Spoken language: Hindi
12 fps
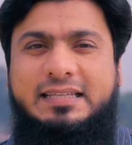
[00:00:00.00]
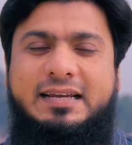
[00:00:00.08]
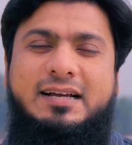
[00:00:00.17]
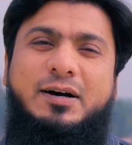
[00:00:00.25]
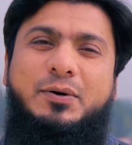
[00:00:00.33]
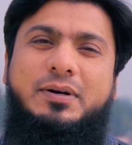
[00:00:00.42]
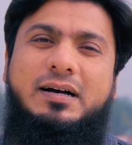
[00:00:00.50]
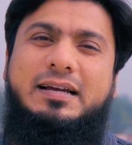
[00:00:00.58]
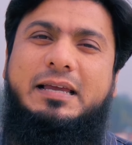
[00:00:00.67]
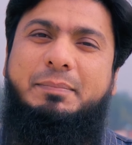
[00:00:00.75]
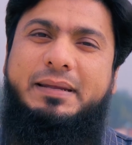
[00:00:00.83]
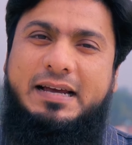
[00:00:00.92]
तरीका होगा
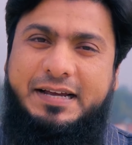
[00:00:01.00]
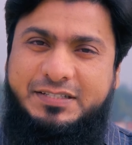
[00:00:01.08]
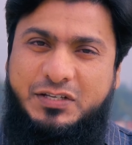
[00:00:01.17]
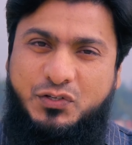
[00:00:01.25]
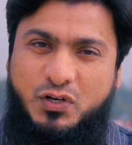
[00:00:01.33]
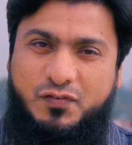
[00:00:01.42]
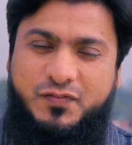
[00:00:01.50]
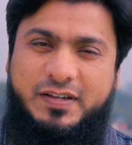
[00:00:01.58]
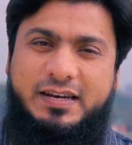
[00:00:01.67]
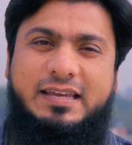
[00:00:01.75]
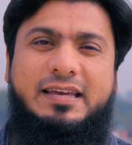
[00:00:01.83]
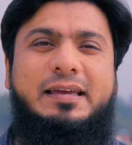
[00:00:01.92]
कि बिना किसी
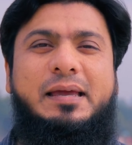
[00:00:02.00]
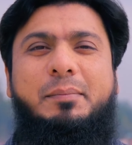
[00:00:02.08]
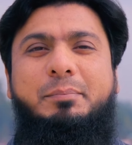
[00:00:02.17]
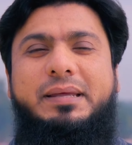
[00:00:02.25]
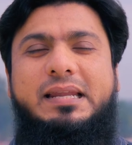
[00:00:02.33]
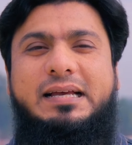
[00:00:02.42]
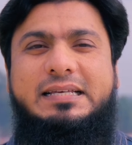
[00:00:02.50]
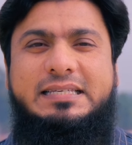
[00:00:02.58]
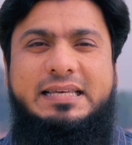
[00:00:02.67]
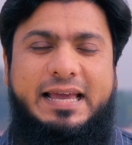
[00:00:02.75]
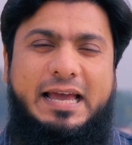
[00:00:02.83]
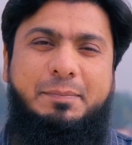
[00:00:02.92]
सॉफ्टवेयर के बिना
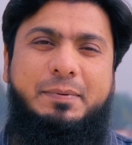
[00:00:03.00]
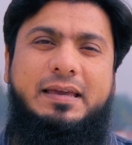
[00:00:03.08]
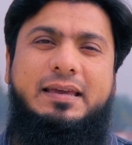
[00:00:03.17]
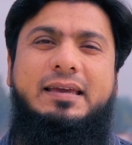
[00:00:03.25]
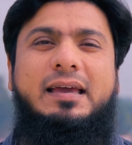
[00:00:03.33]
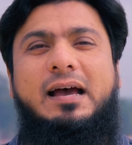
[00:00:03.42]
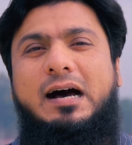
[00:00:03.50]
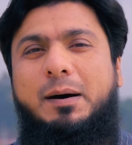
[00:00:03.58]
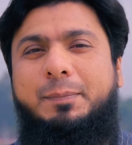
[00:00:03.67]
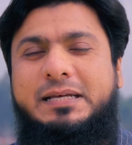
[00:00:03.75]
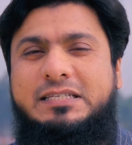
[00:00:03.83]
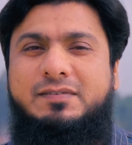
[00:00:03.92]
किसी ऐप के
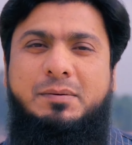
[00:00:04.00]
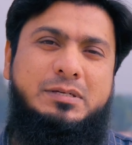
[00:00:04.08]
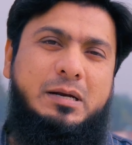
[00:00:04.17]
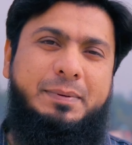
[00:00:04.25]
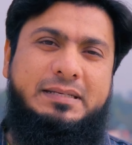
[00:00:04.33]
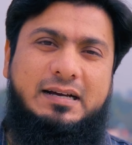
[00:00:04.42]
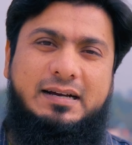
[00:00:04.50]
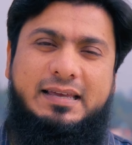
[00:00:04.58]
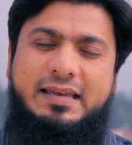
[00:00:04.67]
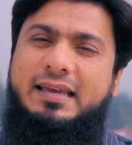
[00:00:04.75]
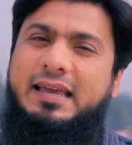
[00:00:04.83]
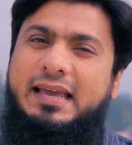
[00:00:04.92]
आप किस वेबसाइट पर
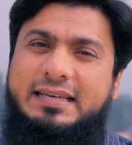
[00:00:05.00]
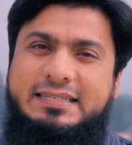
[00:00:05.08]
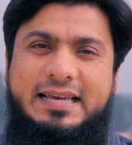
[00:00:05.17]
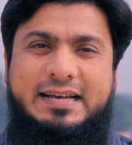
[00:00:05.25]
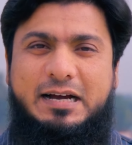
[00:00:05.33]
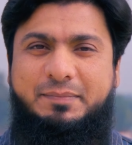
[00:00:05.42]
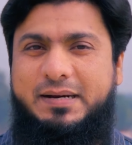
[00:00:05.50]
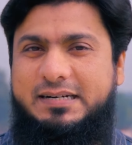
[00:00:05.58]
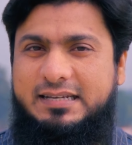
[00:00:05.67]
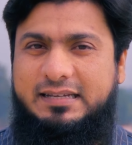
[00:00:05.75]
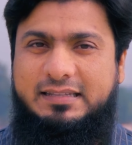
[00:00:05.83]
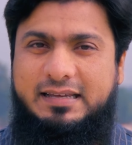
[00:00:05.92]
जाके ये काम कर
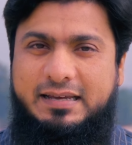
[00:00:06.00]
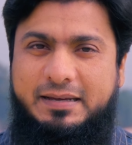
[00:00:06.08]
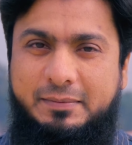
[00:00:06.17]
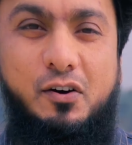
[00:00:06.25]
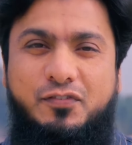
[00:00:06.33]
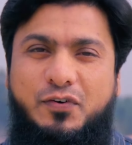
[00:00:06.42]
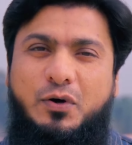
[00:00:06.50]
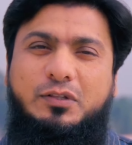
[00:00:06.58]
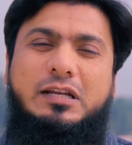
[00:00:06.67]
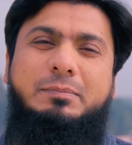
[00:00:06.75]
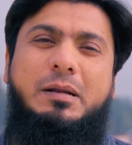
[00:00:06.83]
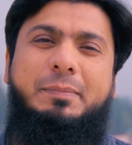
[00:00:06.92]
सकते हैं और
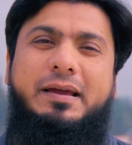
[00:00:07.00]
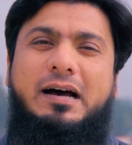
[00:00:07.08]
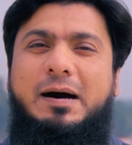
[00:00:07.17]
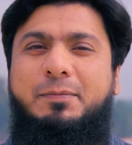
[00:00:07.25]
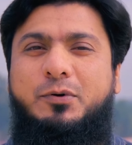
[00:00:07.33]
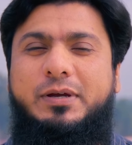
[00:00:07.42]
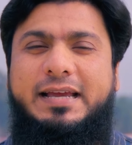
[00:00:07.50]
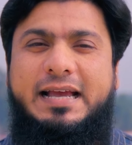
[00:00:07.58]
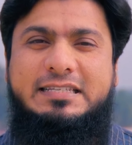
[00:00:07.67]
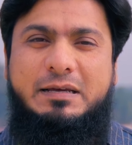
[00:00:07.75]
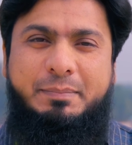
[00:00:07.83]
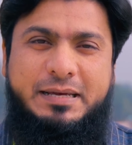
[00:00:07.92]
फोर्थ नंबर पे आपको एक
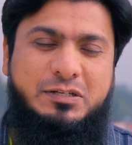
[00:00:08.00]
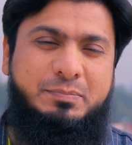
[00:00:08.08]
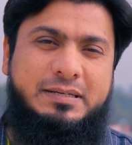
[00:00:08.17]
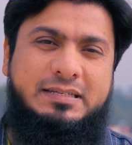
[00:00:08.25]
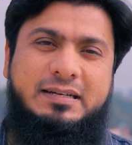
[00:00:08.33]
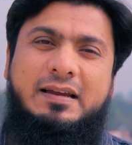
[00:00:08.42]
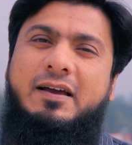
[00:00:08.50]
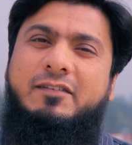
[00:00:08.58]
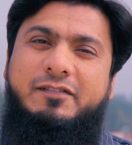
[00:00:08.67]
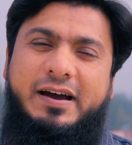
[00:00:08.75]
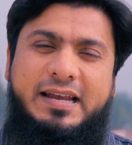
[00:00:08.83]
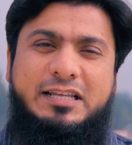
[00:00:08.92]
ऐसा बेस्ट बजट
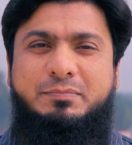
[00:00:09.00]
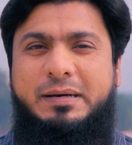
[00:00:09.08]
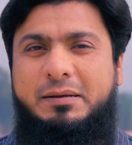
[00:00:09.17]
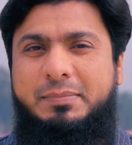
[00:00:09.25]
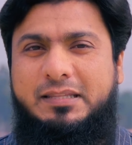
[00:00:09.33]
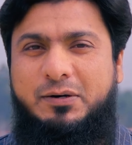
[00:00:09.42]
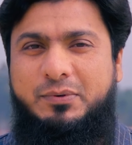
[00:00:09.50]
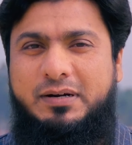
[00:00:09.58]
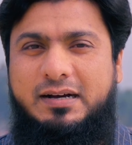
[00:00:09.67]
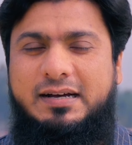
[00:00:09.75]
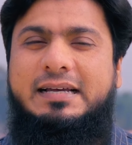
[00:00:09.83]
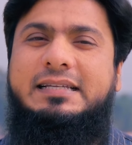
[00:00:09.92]
वायरलेस माइक
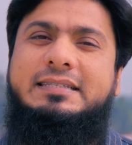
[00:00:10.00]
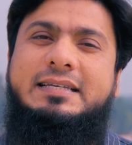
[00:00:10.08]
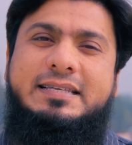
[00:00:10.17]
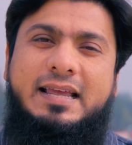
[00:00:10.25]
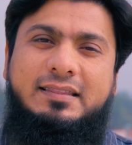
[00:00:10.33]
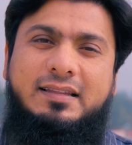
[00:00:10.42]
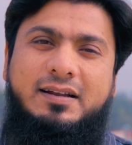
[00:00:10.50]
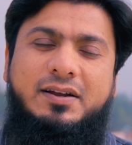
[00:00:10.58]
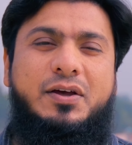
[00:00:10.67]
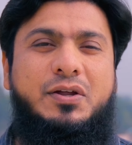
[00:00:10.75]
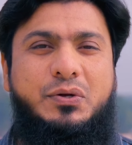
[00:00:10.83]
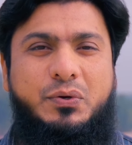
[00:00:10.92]
बताऊंगा जिसके अंदर
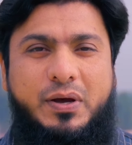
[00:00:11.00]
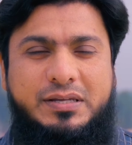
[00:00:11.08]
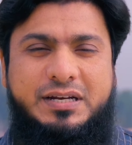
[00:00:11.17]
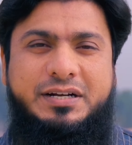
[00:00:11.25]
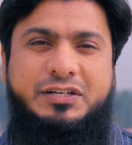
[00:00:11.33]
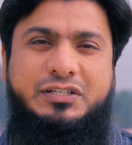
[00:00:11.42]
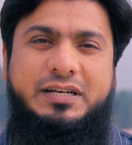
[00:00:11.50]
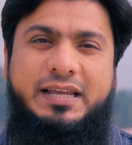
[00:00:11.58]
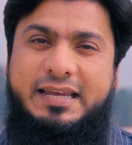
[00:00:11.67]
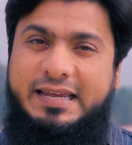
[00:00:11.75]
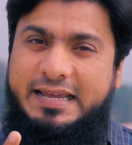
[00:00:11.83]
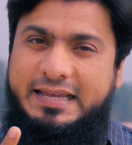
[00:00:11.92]
नॉइज रिडक्शन
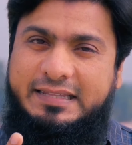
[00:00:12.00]
के